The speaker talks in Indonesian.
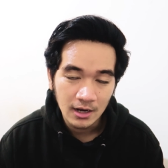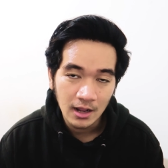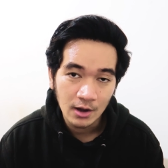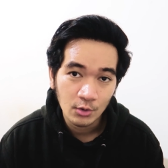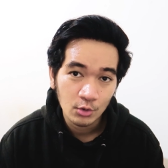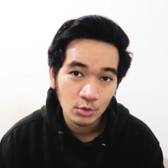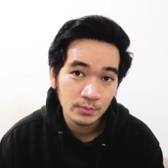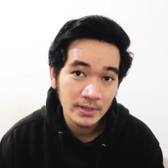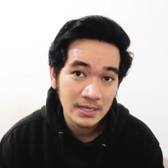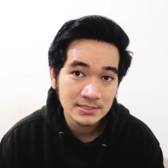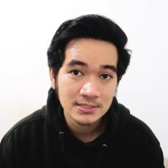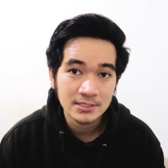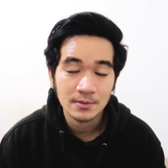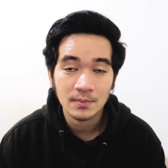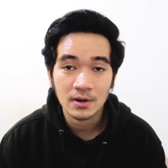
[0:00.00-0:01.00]
kalau lu
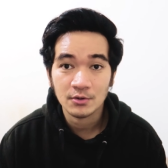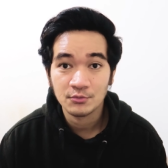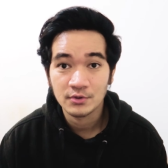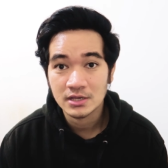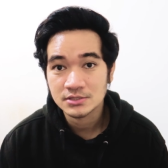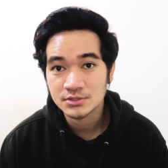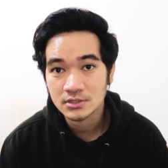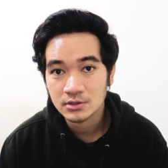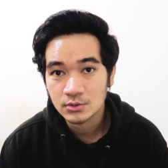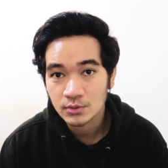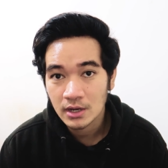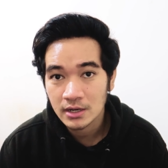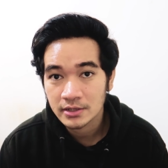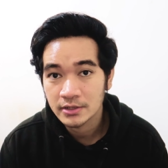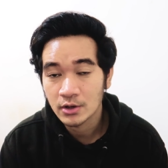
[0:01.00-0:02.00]
biasanya pakai finasterid
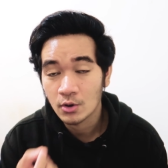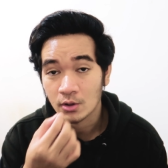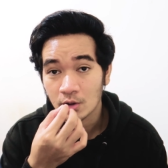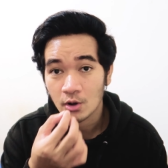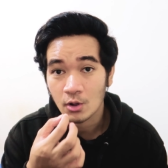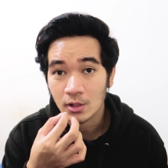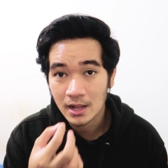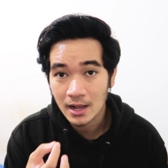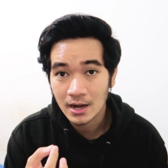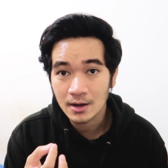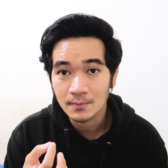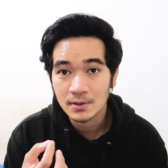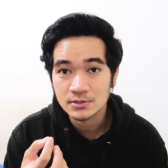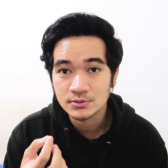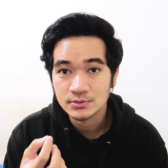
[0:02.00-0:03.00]
itu kan di
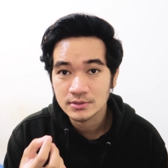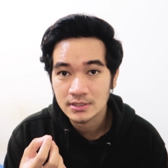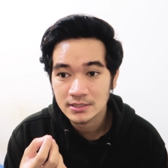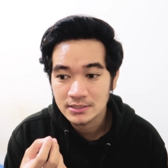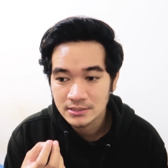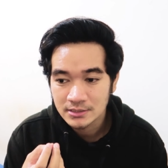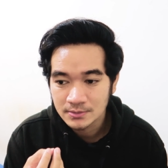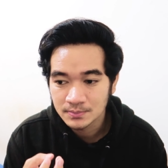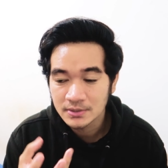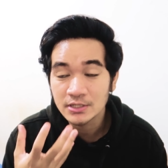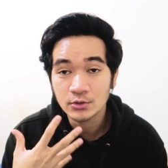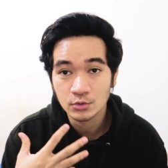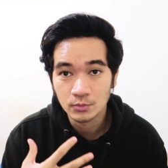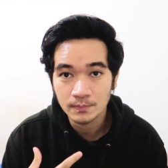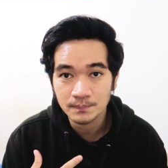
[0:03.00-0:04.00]
oral, maksudnya
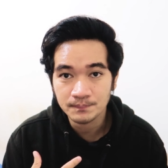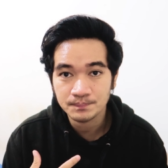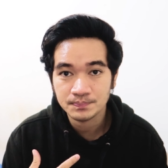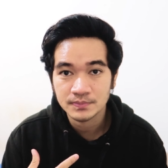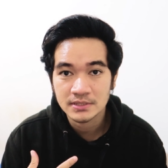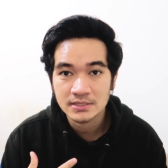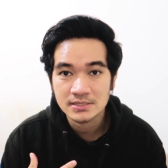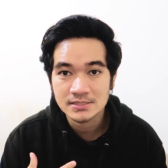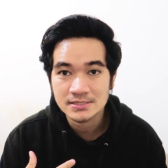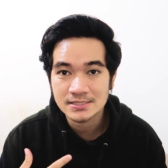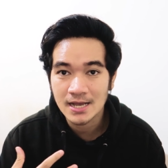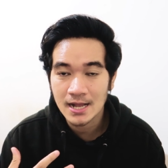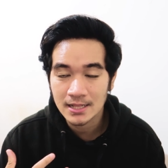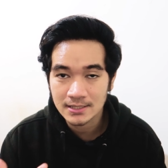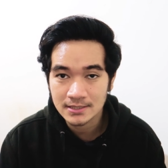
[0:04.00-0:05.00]
diminum
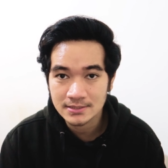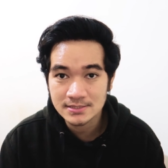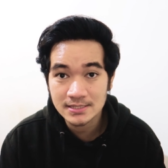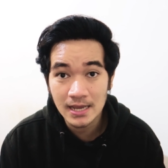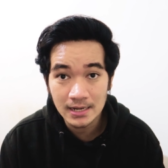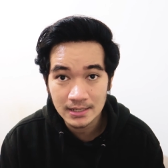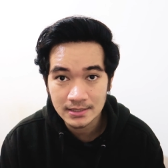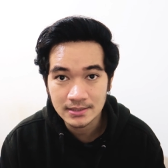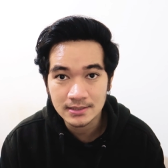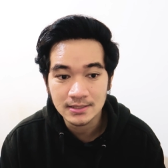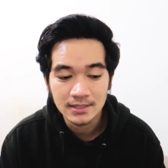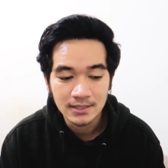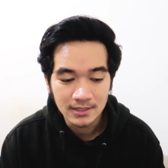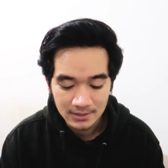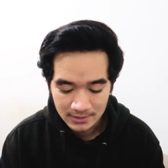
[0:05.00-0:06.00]
sehari sekali.
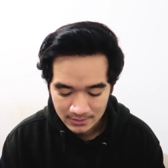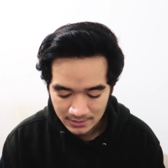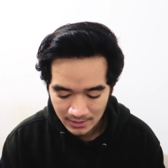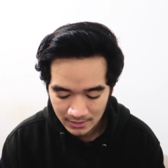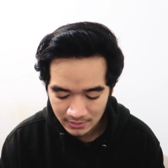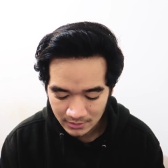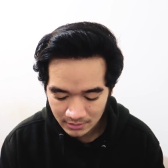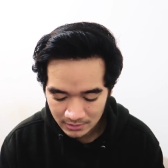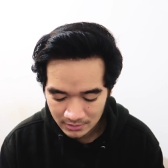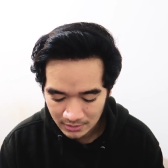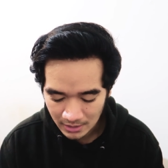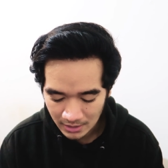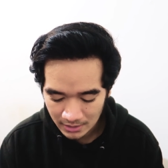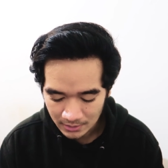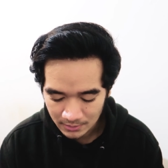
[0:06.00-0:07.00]
Nah ini
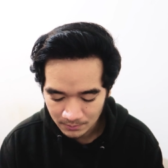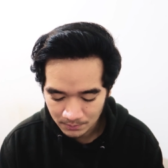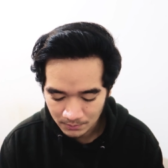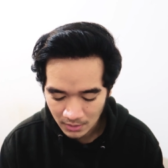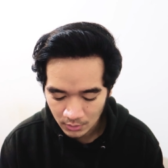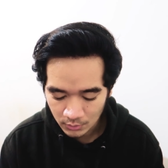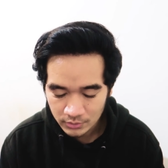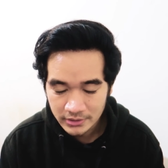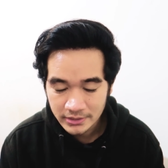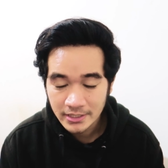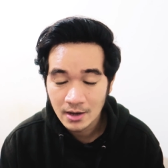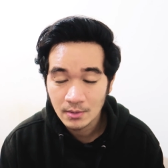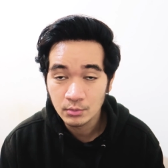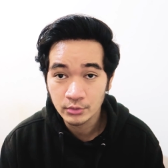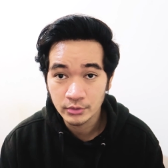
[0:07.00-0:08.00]
mau
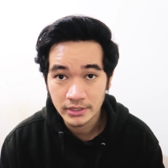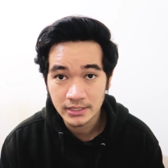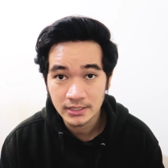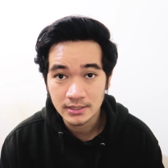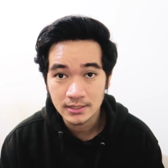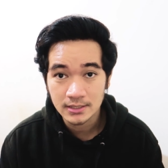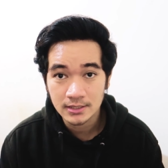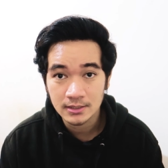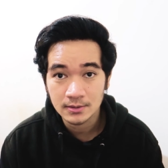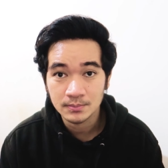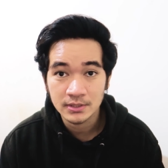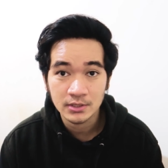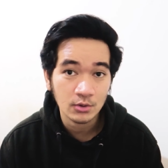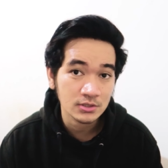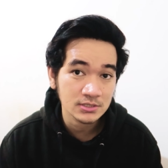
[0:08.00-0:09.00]
digabungin ke
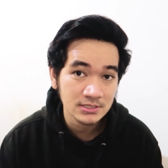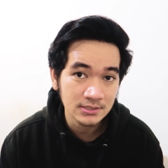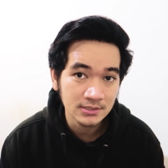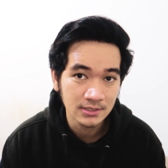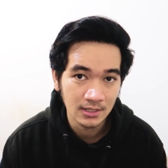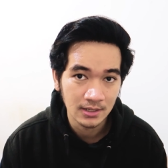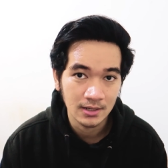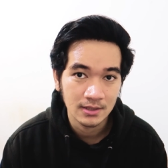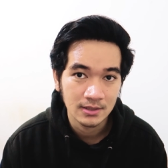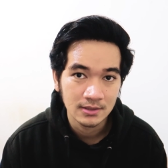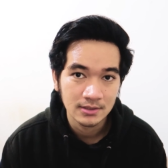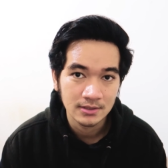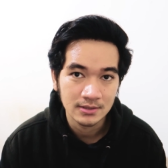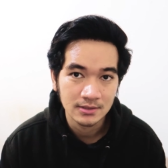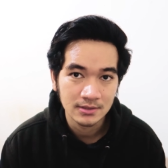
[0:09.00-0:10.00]
minoxidil
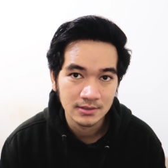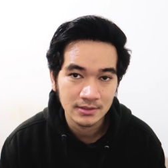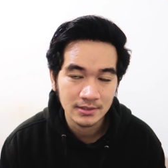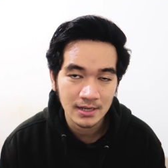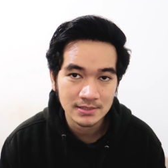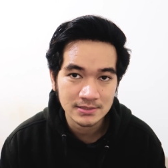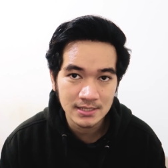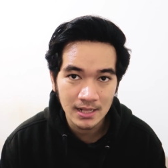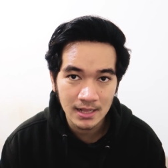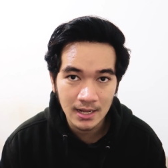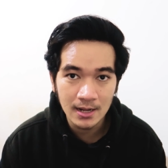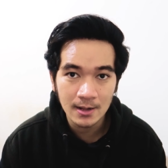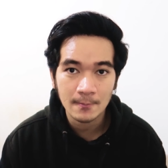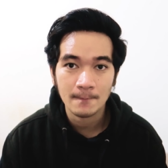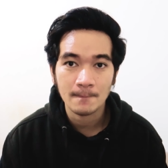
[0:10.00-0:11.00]
dengan
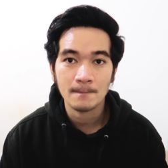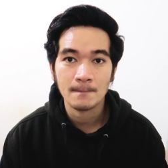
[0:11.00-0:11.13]
cara